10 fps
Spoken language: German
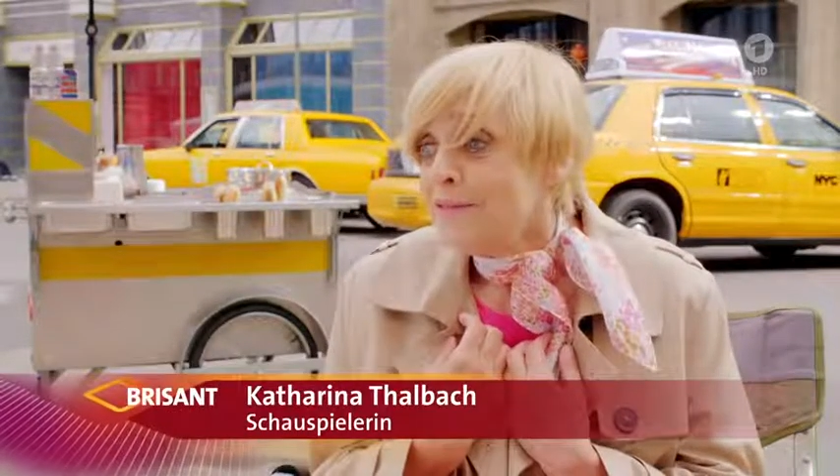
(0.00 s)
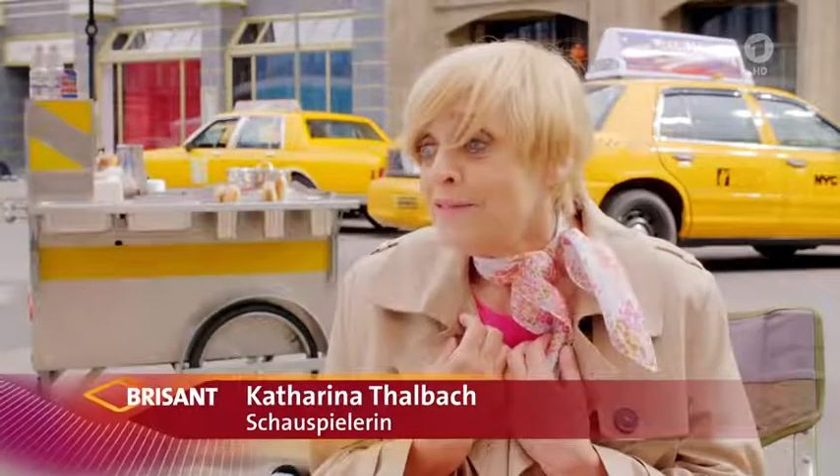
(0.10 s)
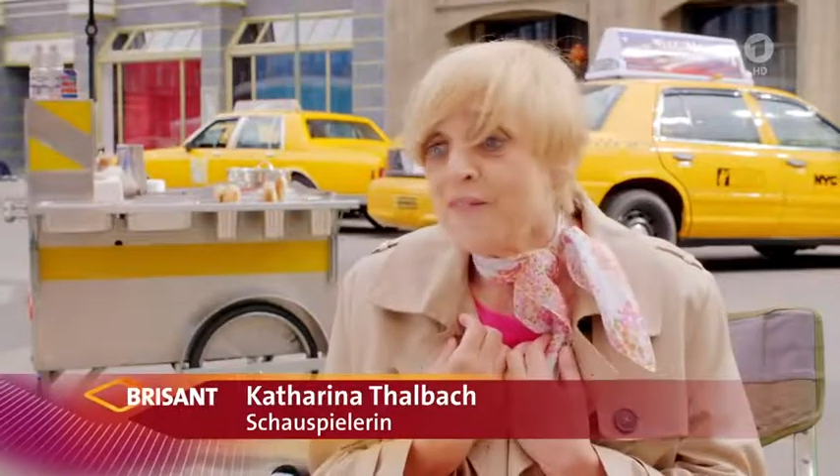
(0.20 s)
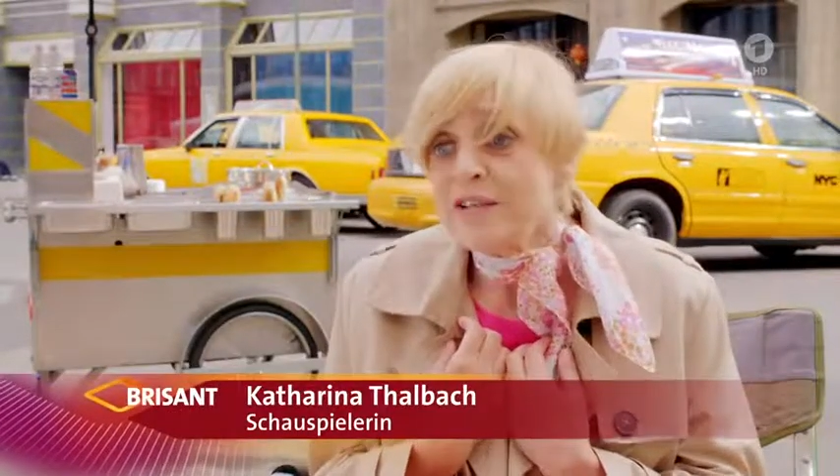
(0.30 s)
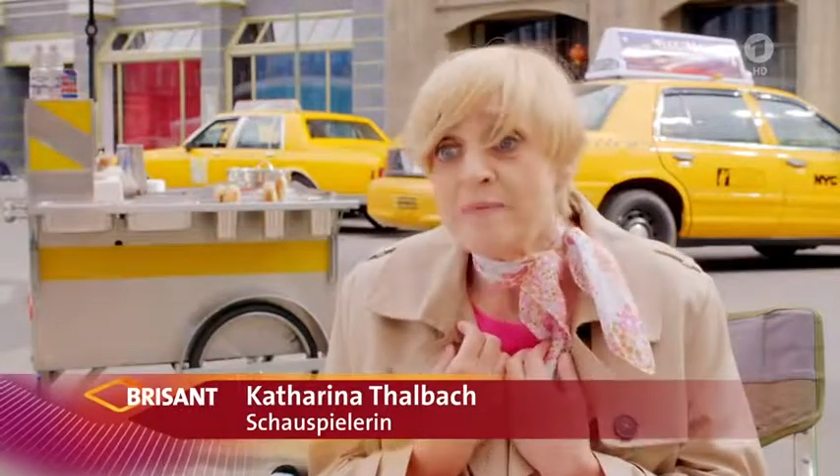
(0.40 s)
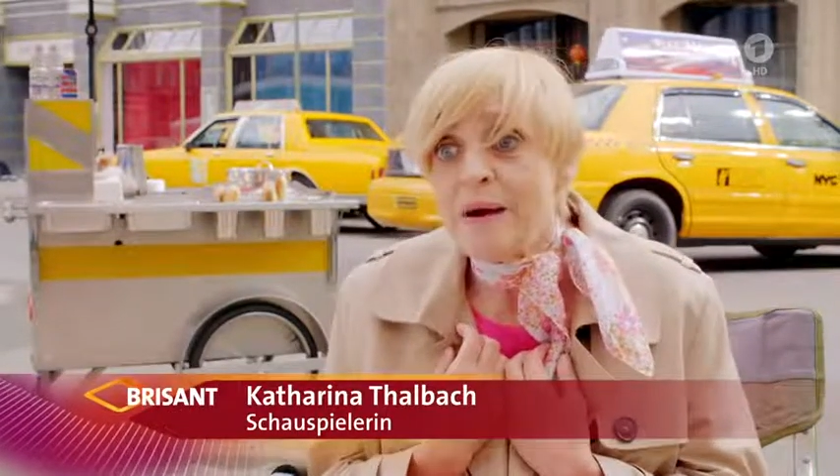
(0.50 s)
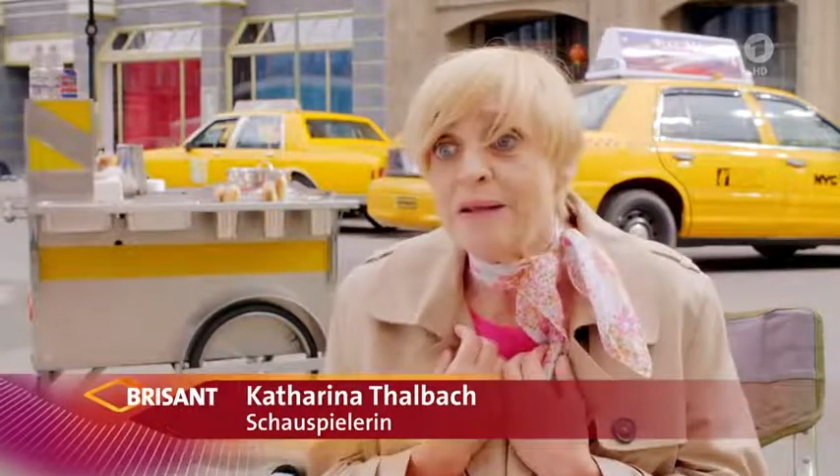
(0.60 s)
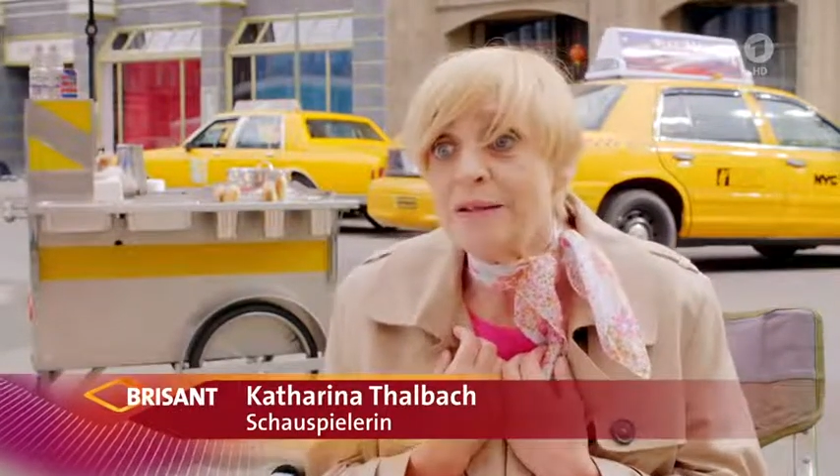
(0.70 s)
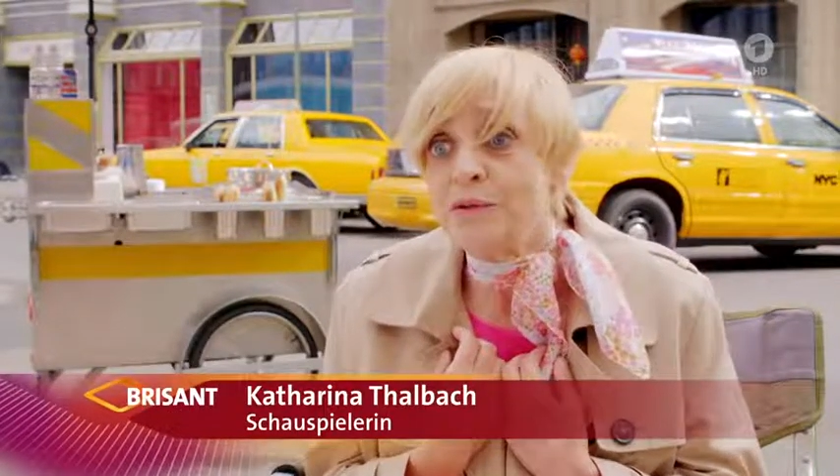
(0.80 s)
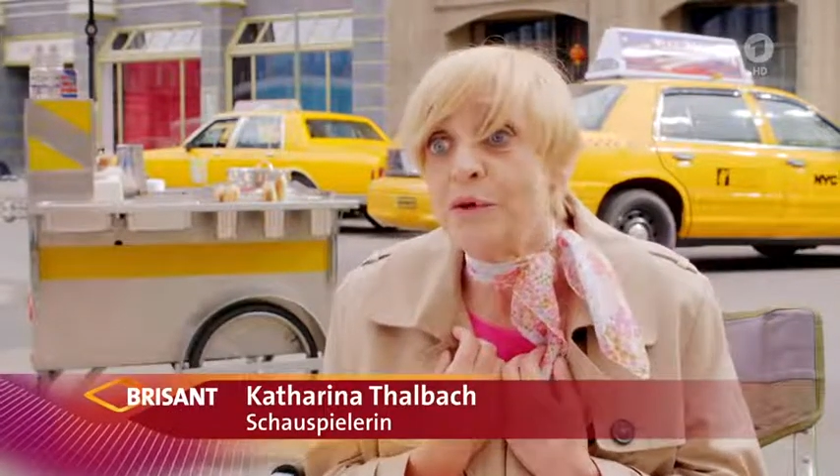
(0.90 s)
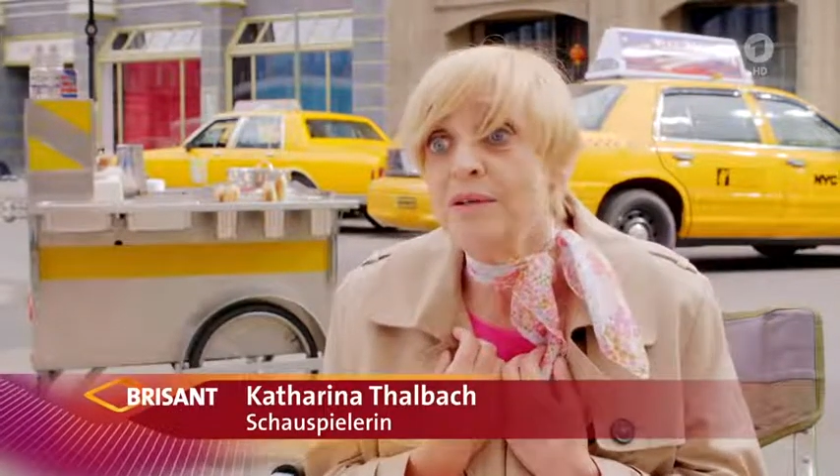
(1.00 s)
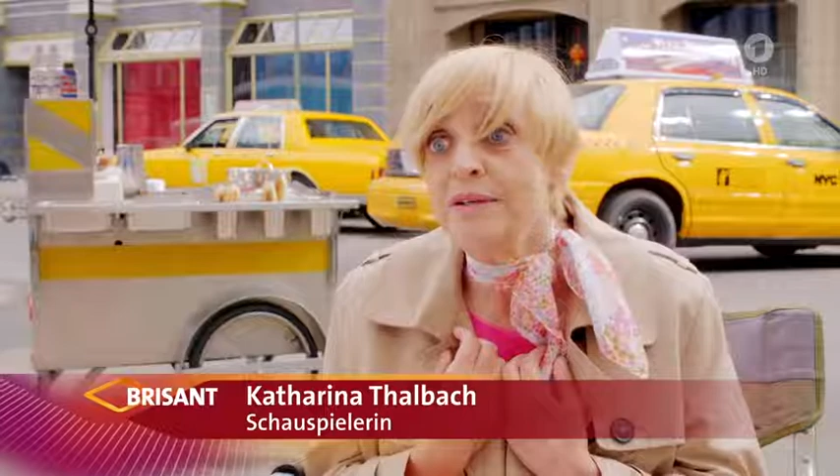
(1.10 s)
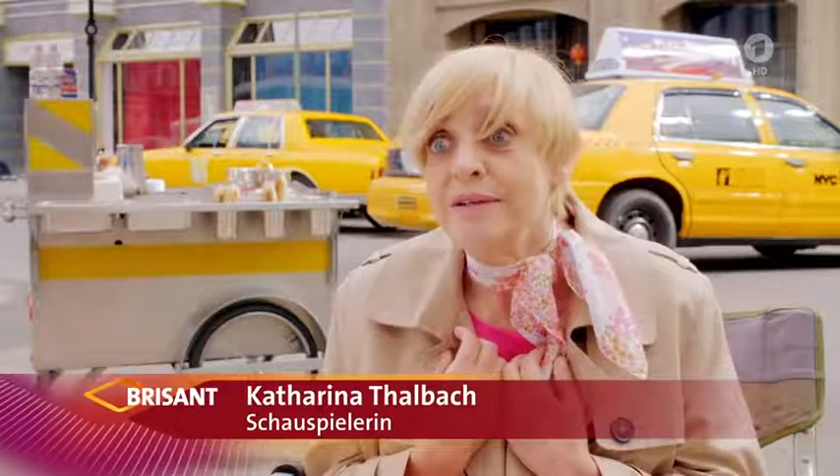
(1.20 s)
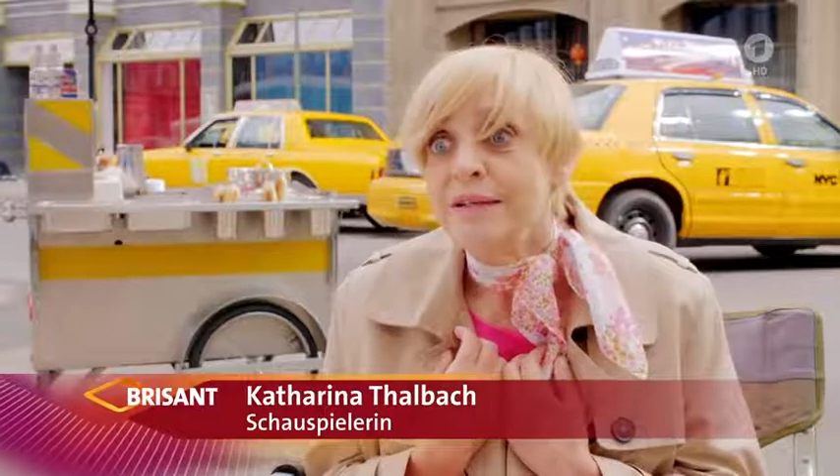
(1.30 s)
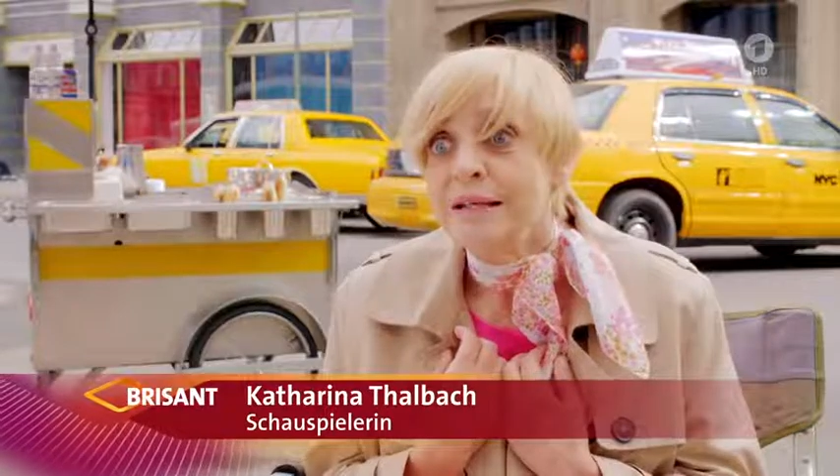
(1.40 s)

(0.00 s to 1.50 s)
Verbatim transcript: wenn wir nicht mehr anders können,